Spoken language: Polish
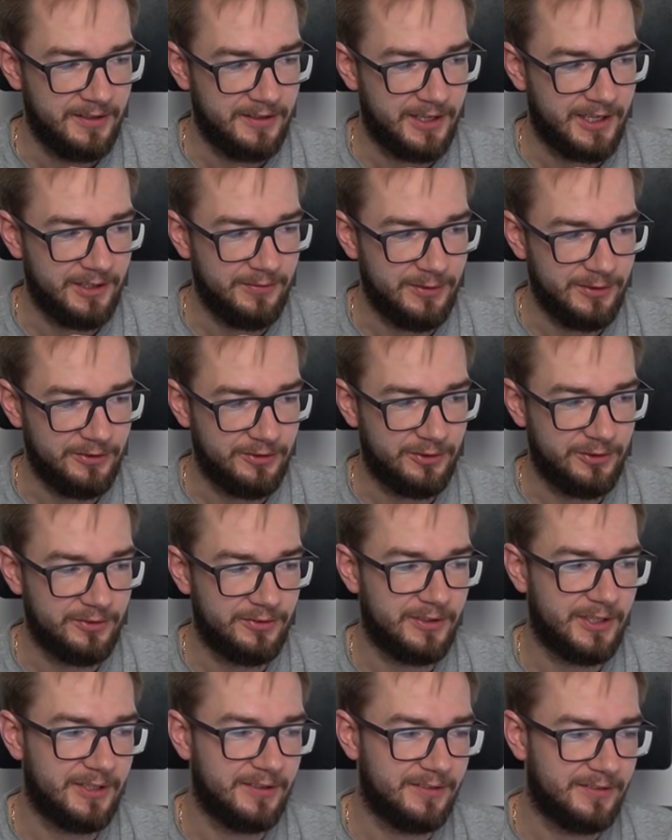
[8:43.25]
tak więc to
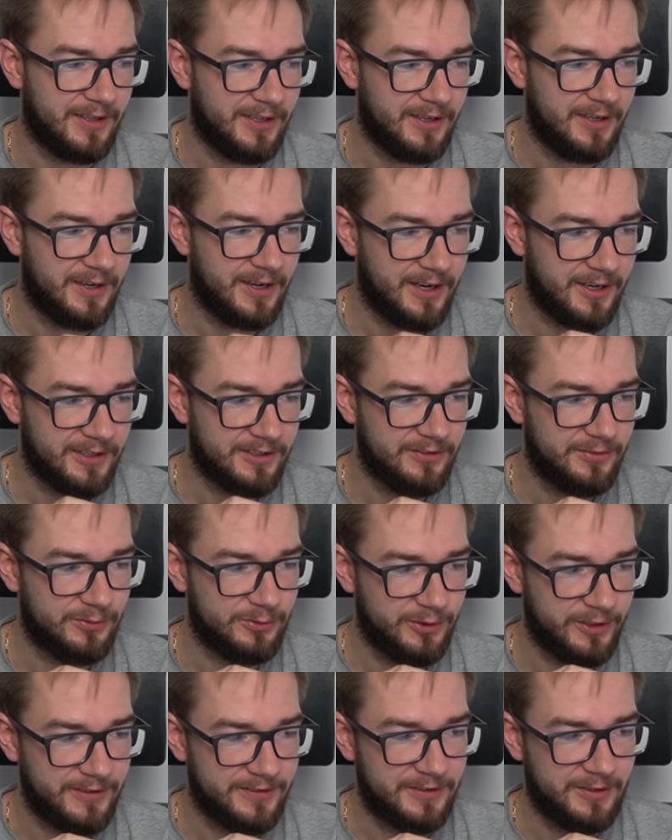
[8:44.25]
jest tutaj za rank
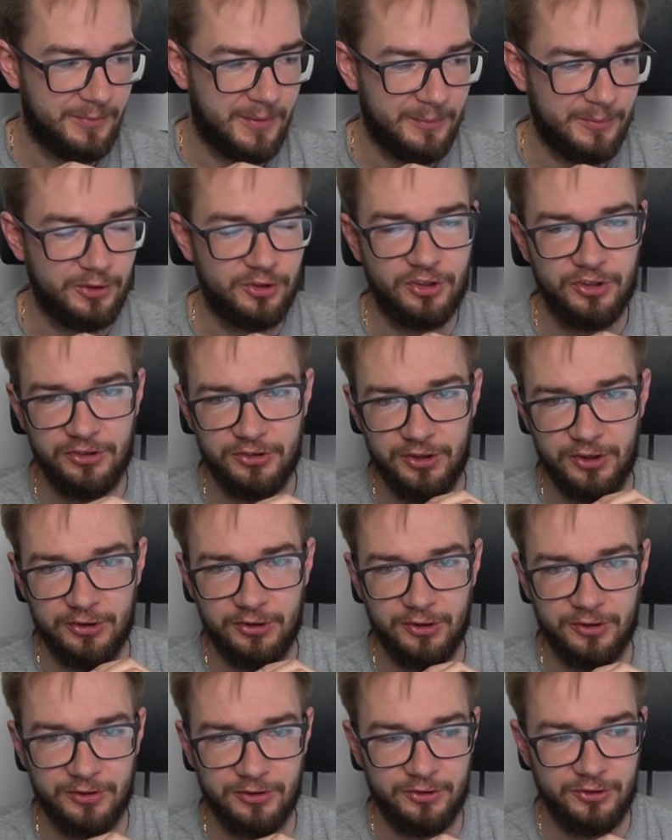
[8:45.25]
20 mamy
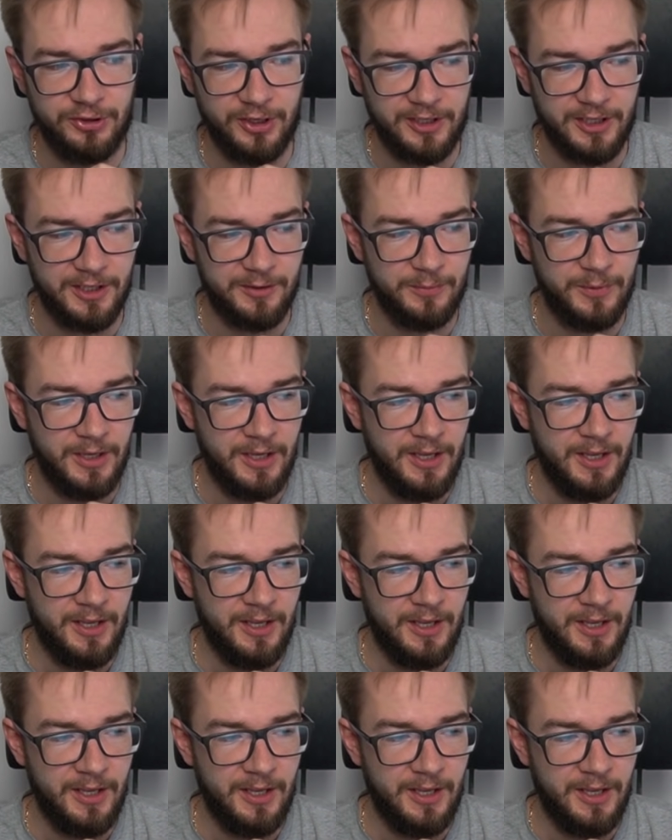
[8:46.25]
67